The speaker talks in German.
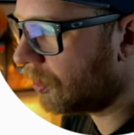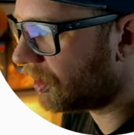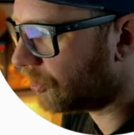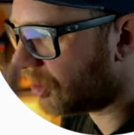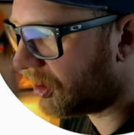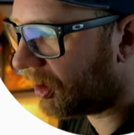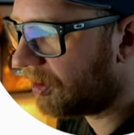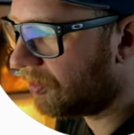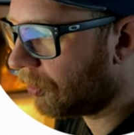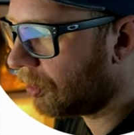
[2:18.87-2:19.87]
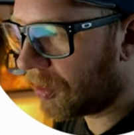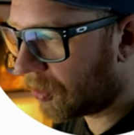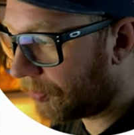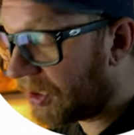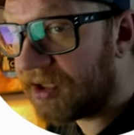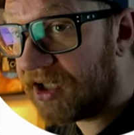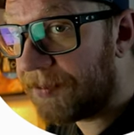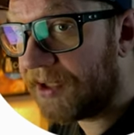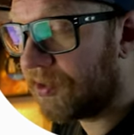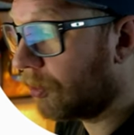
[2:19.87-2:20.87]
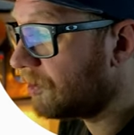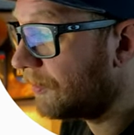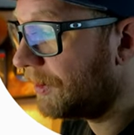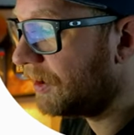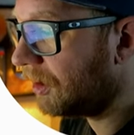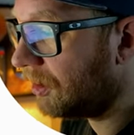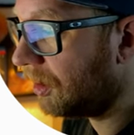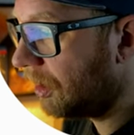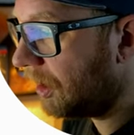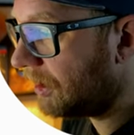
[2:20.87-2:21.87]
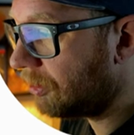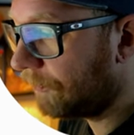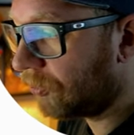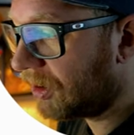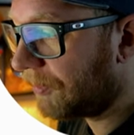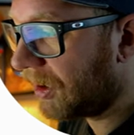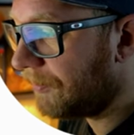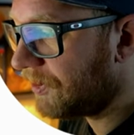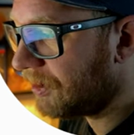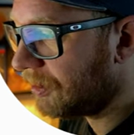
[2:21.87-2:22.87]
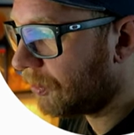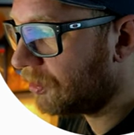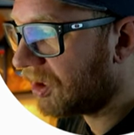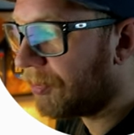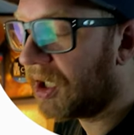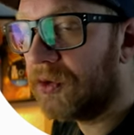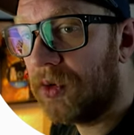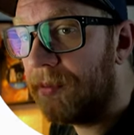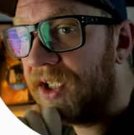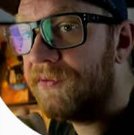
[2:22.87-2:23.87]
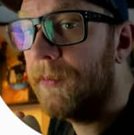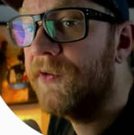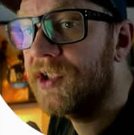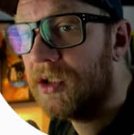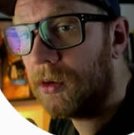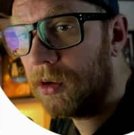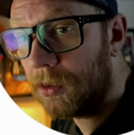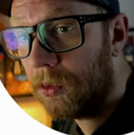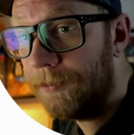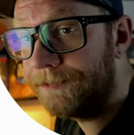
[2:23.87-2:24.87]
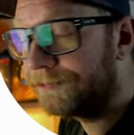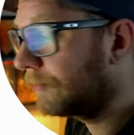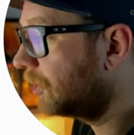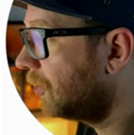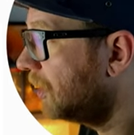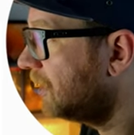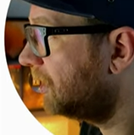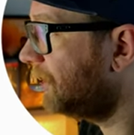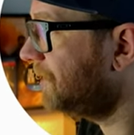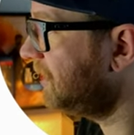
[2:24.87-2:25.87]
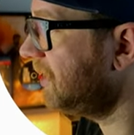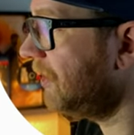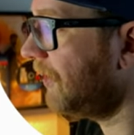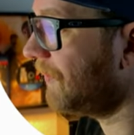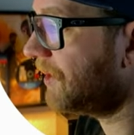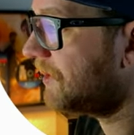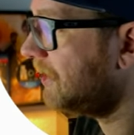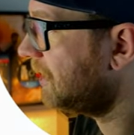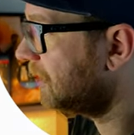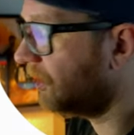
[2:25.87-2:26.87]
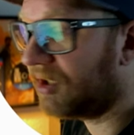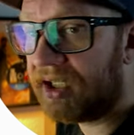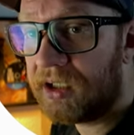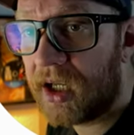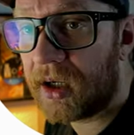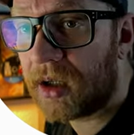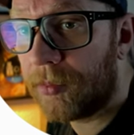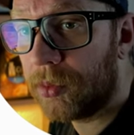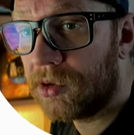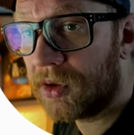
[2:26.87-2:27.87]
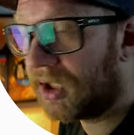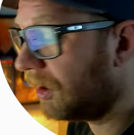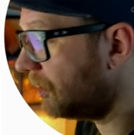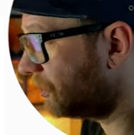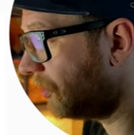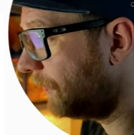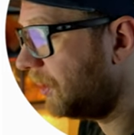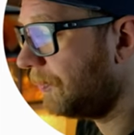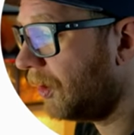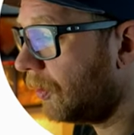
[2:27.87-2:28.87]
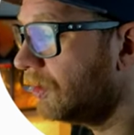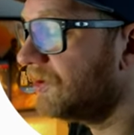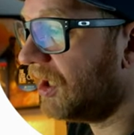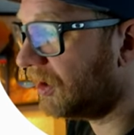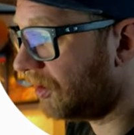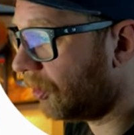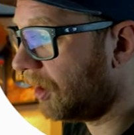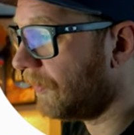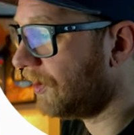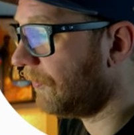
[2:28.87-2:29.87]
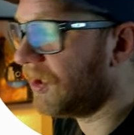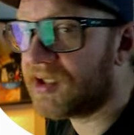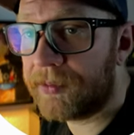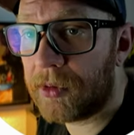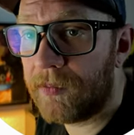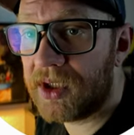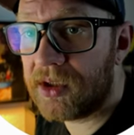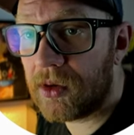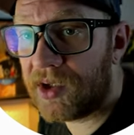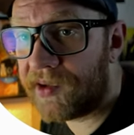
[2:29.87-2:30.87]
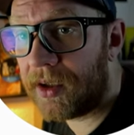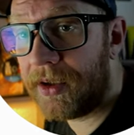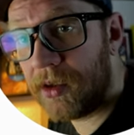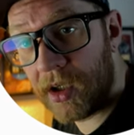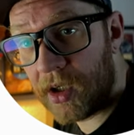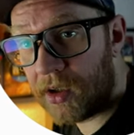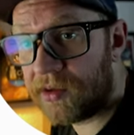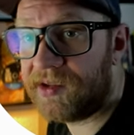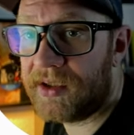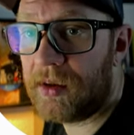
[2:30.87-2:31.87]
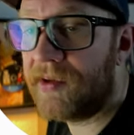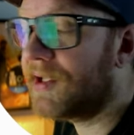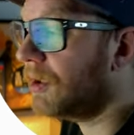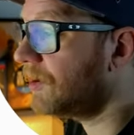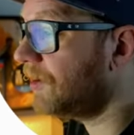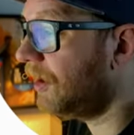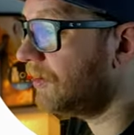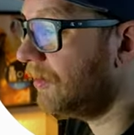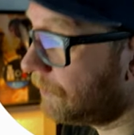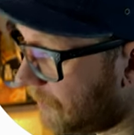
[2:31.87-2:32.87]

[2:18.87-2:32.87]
Ultraschallreinigung. Inspektion ist da mit drin, Entlüftung der Bremsen und Reparaturen bis 50 Euro. Bedeutet, ist hier, was weiß ich, der Tretlager kaputt oder es läuft nicht mehr rund, sagen die, okay, weißt du was, das bauen wir denn Neues ein dann seid ihr auf der sicheren Seite.